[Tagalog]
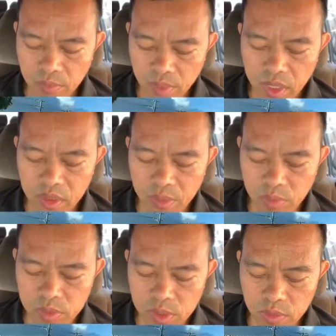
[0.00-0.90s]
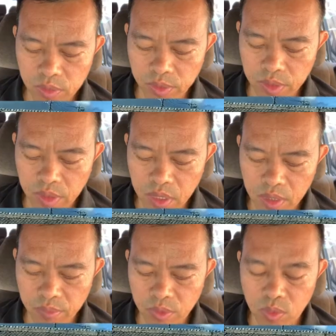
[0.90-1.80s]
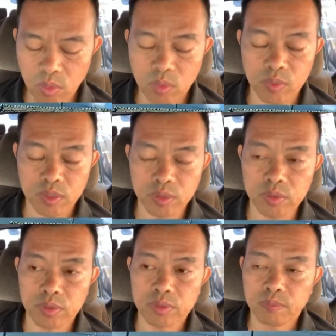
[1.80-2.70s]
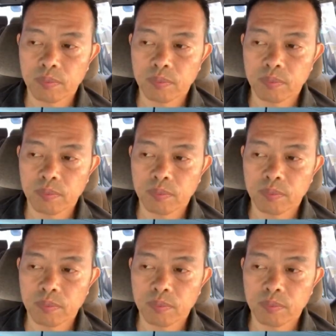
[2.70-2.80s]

pagkatapos nito ay ang paghuhukom ng Diyos.